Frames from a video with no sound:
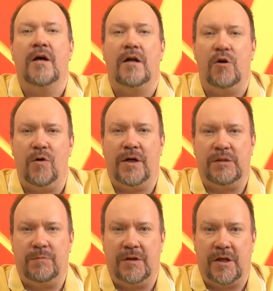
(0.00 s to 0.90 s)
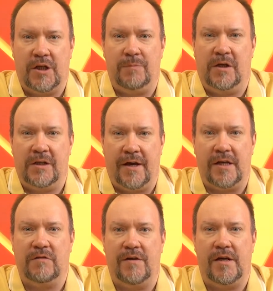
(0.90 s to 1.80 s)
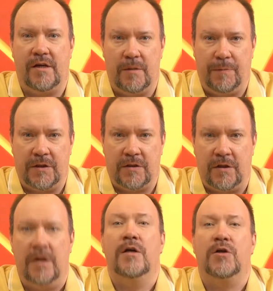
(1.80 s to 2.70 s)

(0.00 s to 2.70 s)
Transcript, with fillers: легкость в монтаже благодаря своей гибкости,